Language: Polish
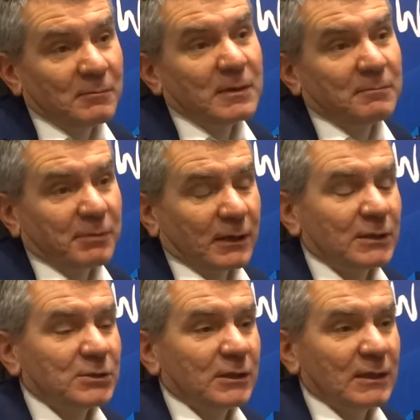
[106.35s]
My
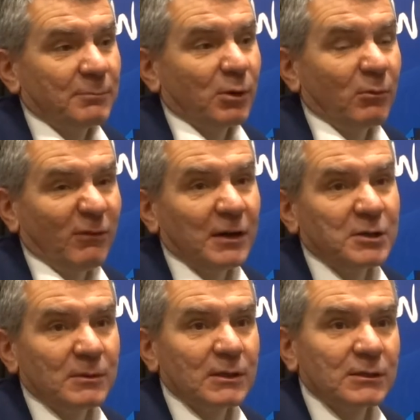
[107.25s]
praktycznie nie
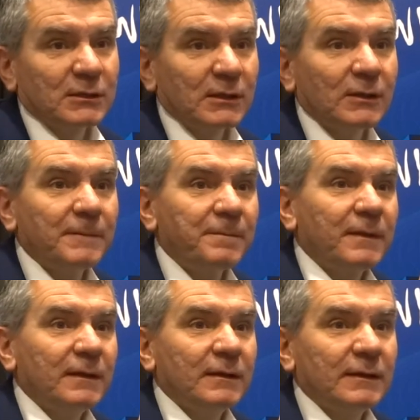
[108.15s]
promowaliśmy jeszcze tego
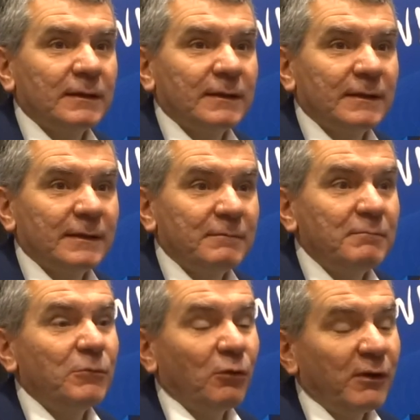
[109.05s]

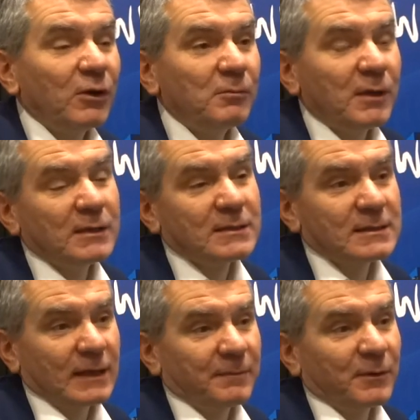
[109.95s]
e, nowego
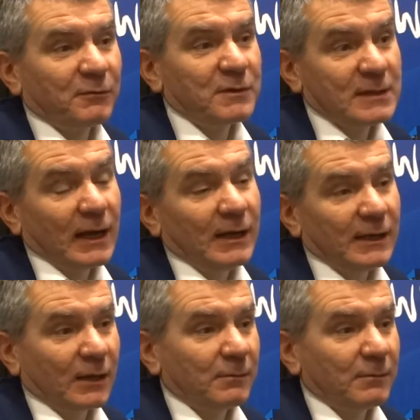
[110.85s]
miejsca oficjalnie. Jak,